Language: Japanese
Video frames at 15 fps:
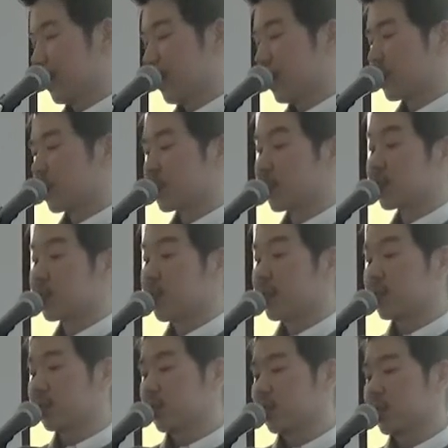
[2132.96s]
そして自
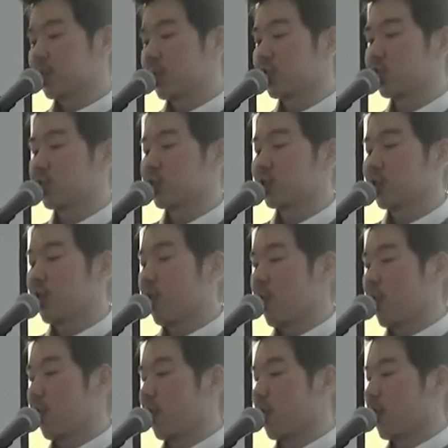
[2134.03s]
分のスケジュール
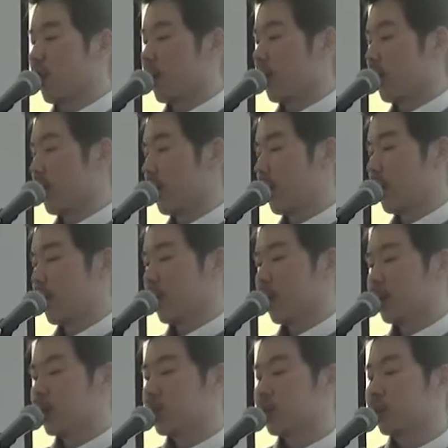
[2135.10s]
を
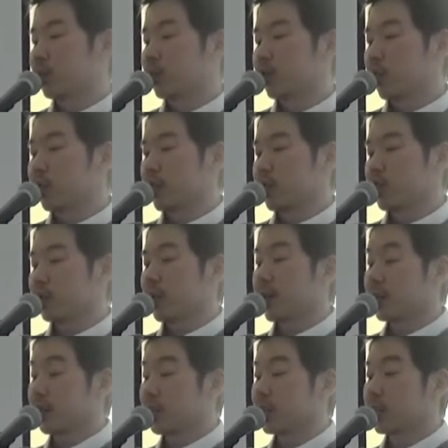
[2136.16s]
自分の兄弟姉妹
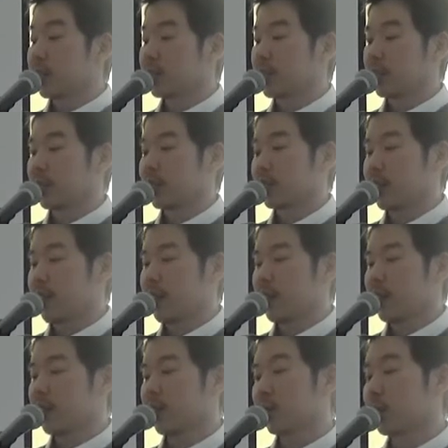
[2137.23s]
に聞いてみてください。
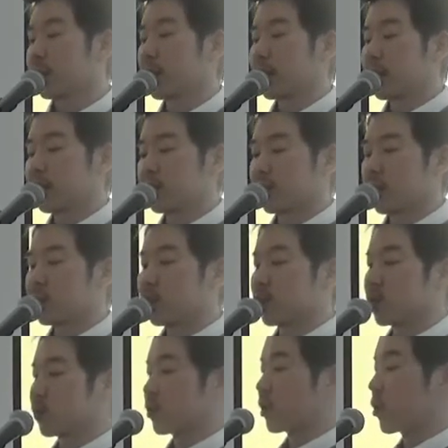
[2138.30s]
この年間
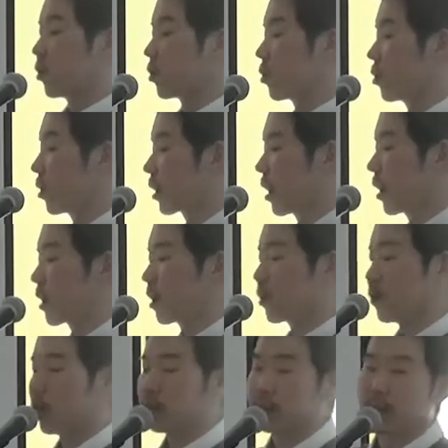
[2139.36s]
スケジュール、そしてこのような計画
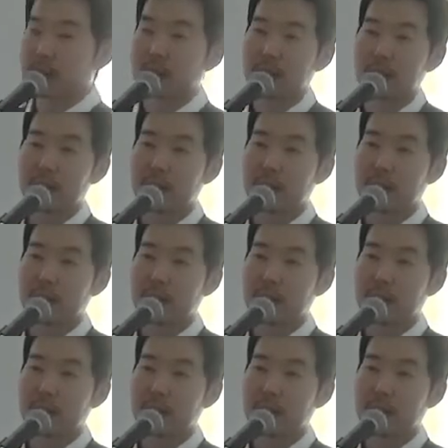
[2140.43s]
を持ってるんだけど、